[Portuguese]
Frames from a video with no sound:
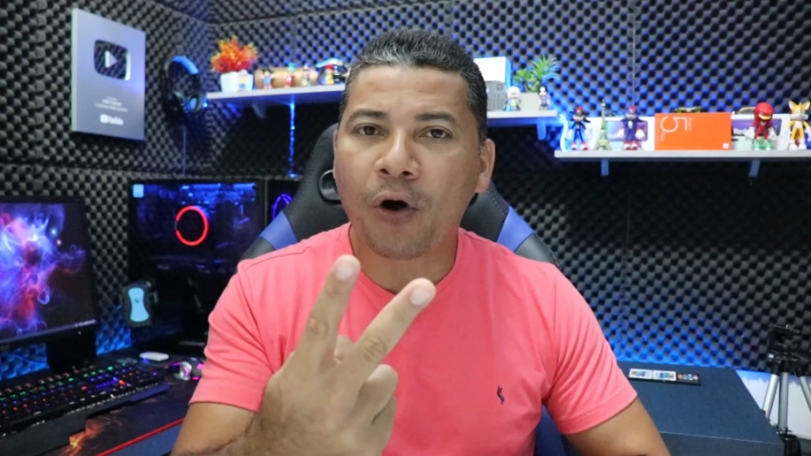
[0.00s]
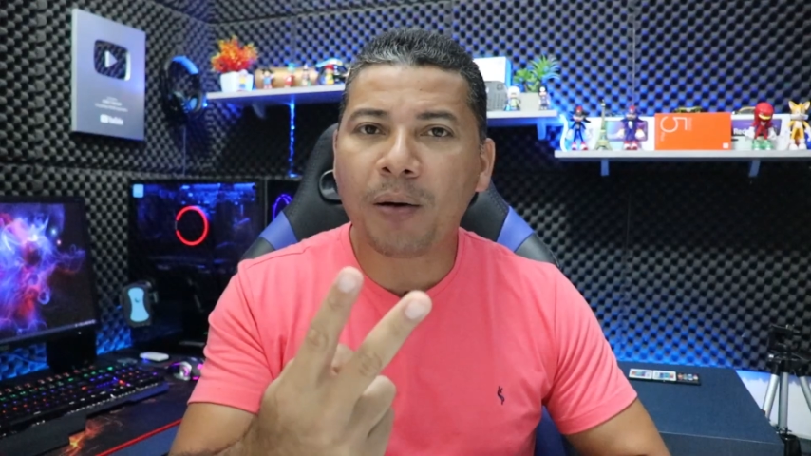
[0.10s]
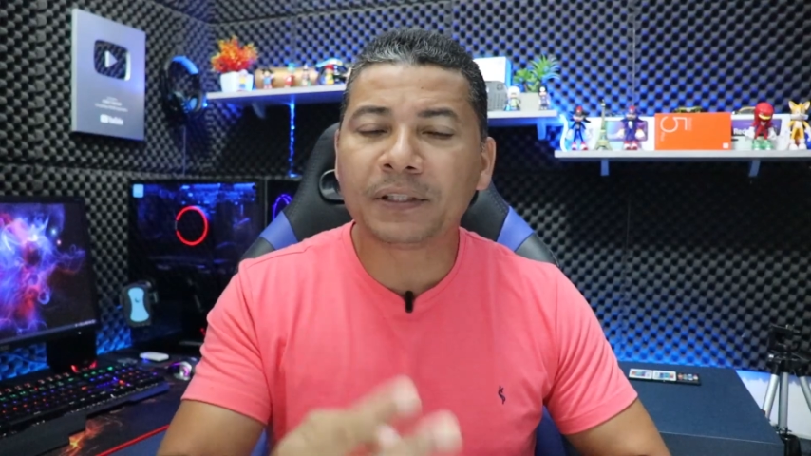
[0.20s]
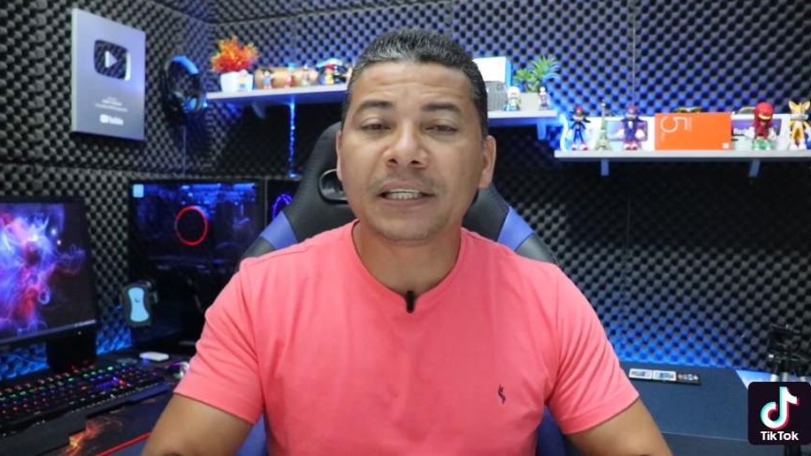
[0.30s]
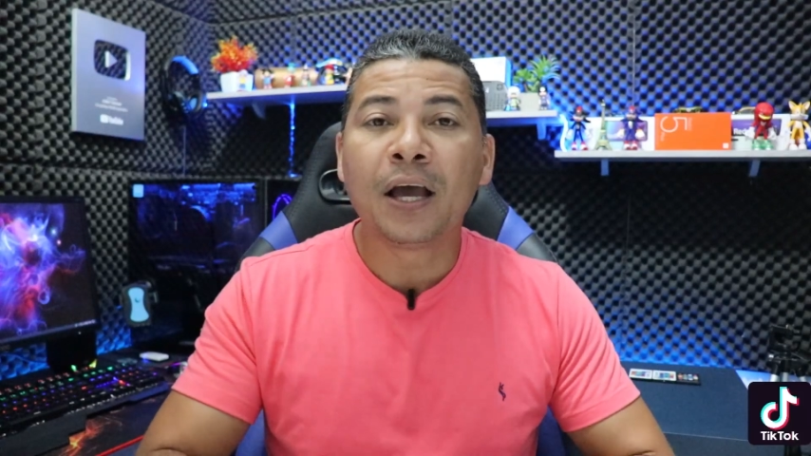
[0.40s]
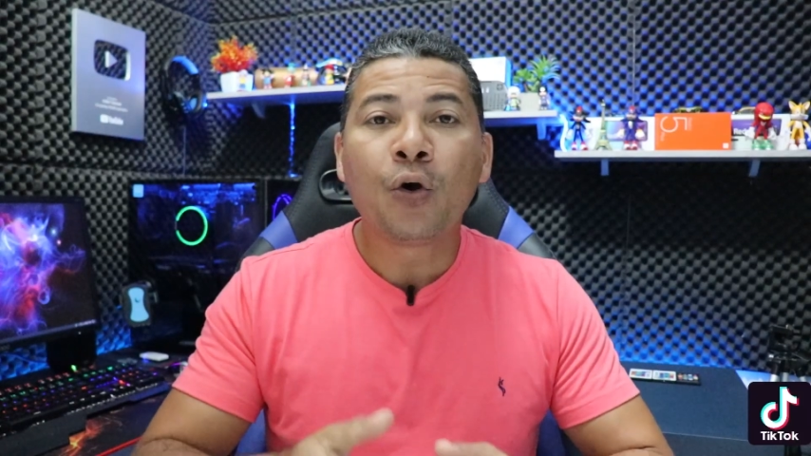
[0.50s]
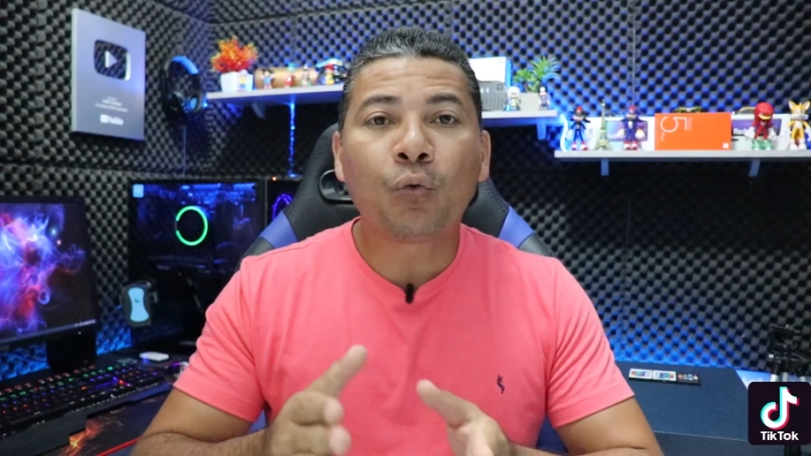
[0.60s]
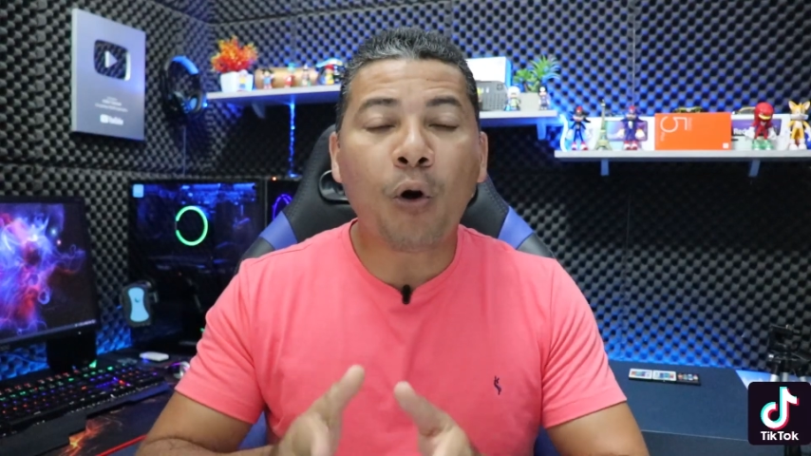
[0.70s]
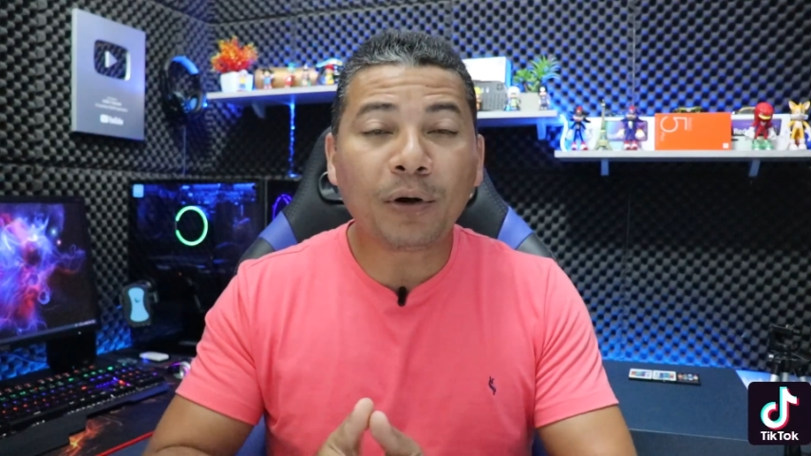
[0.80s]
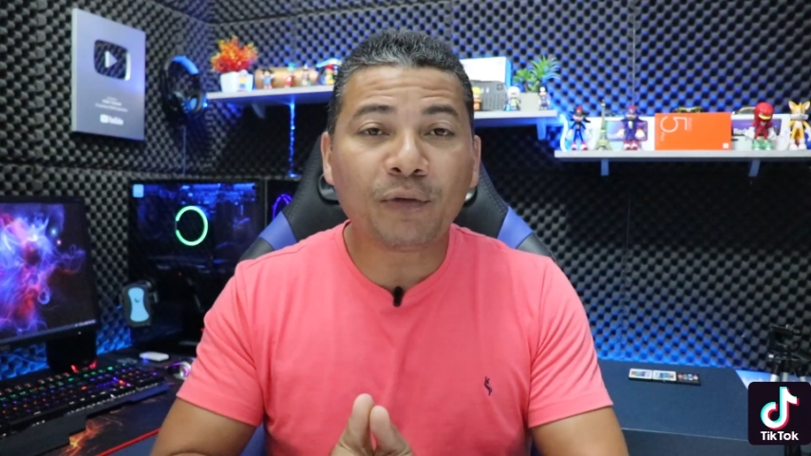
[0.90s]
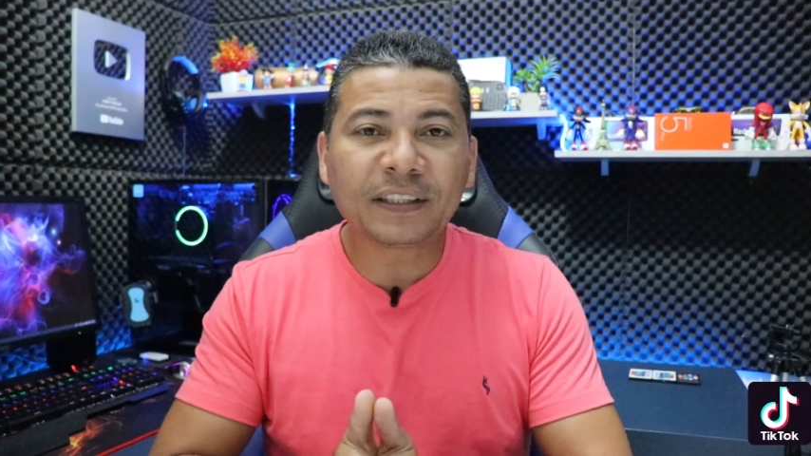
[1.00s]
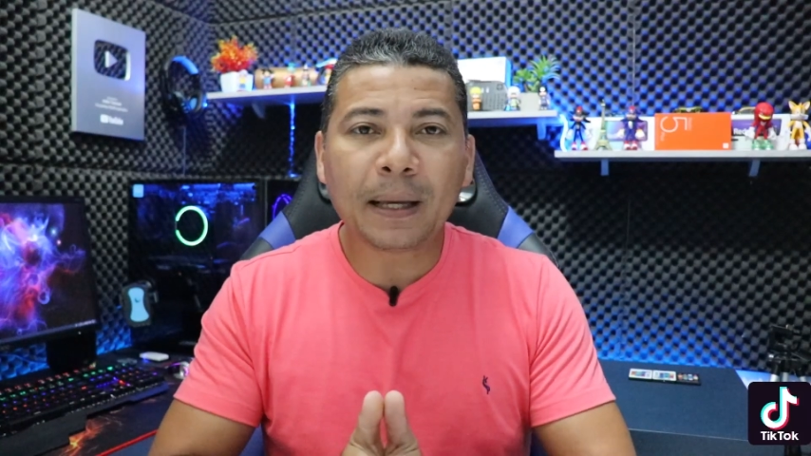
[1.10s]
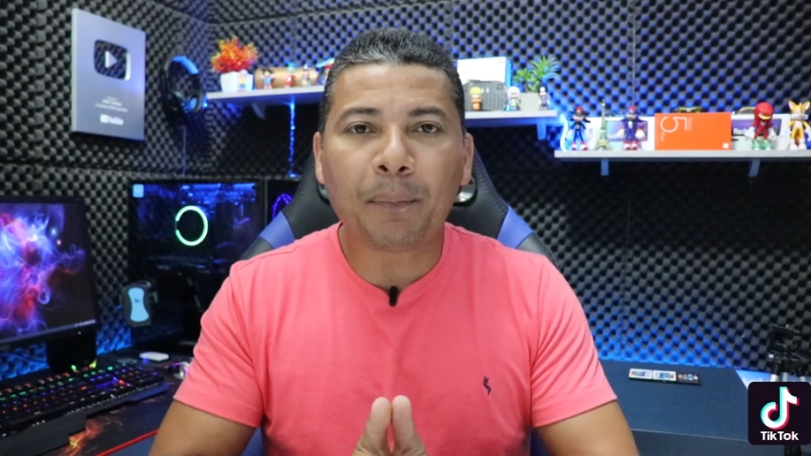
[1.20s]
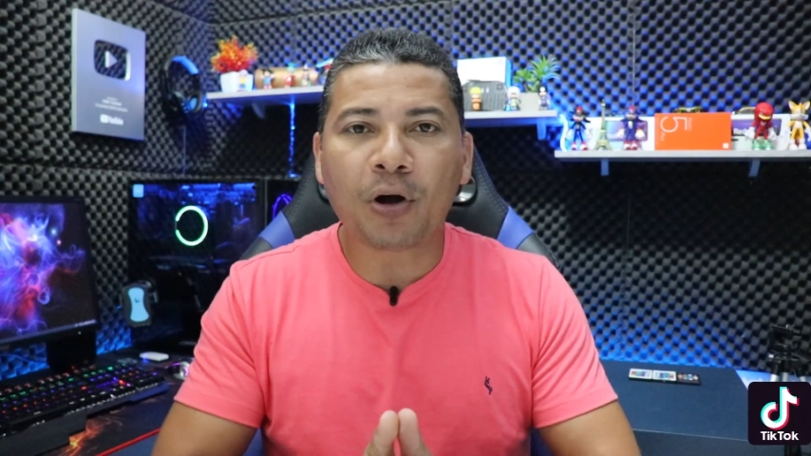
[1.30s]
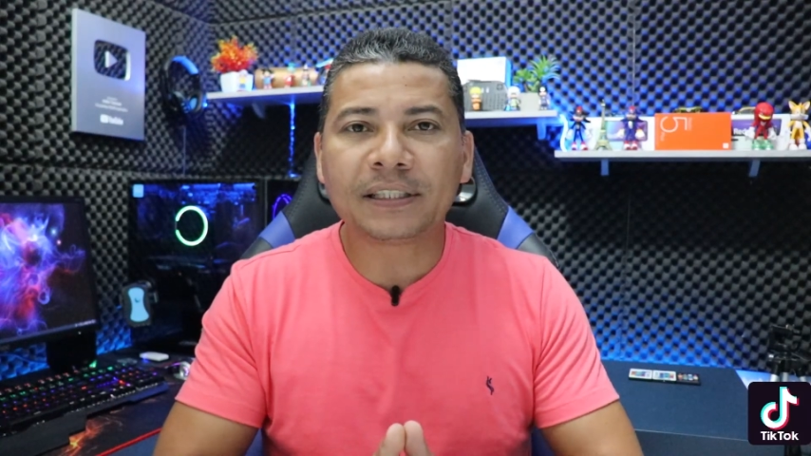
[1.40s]
formas como que
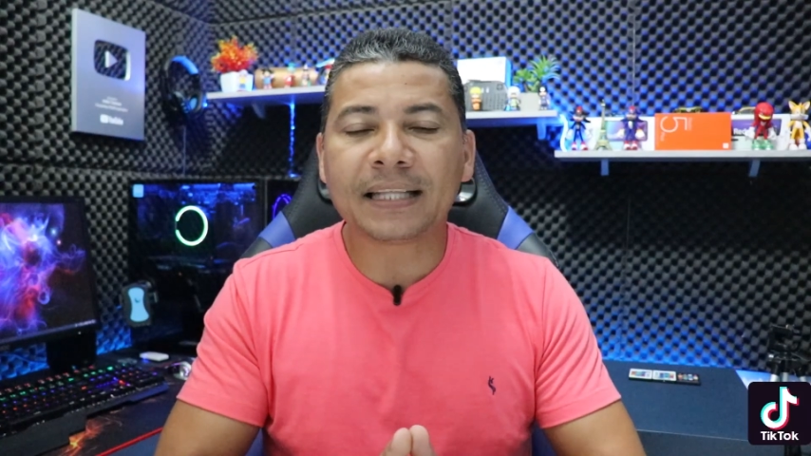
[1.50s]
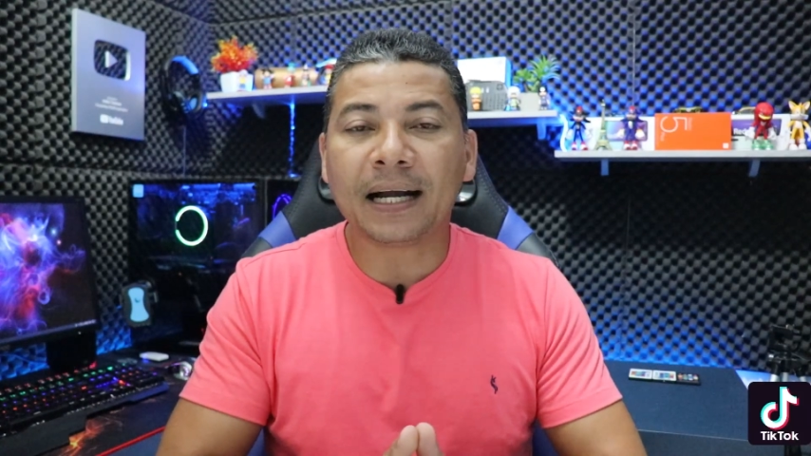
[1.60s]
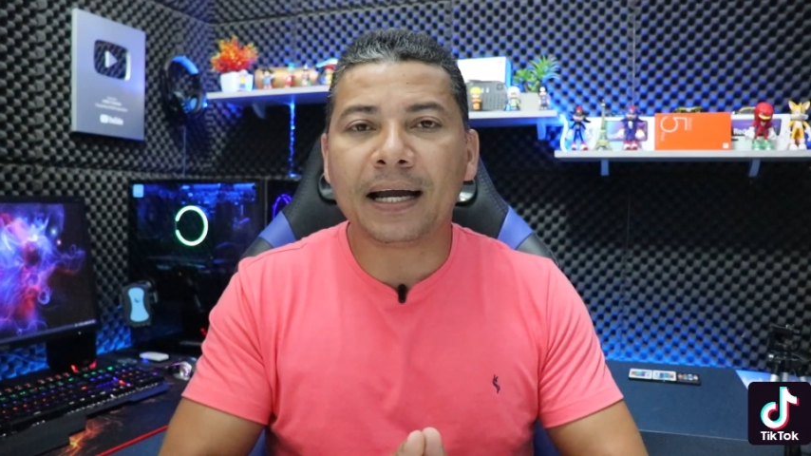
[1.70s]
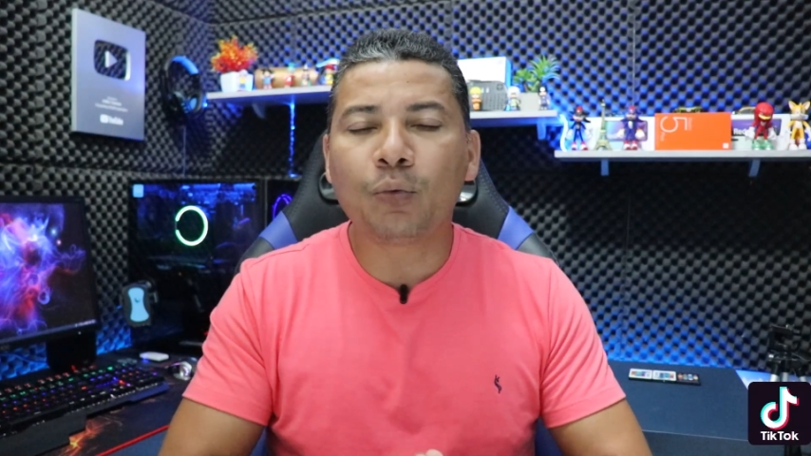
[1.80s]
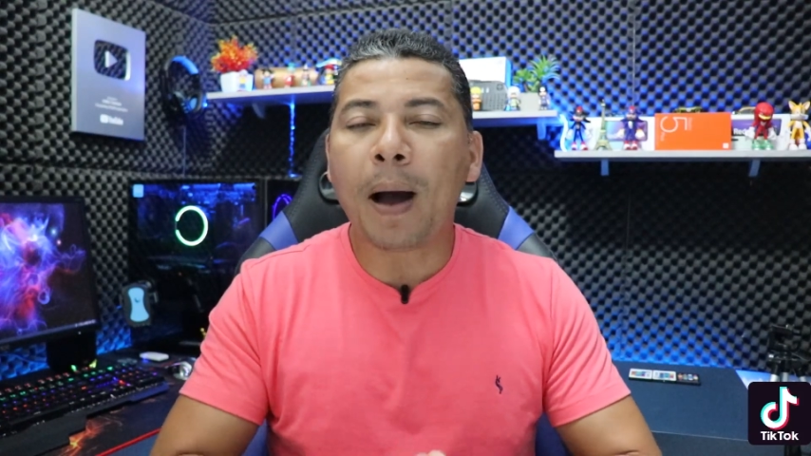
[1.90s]
você pode estar ganhando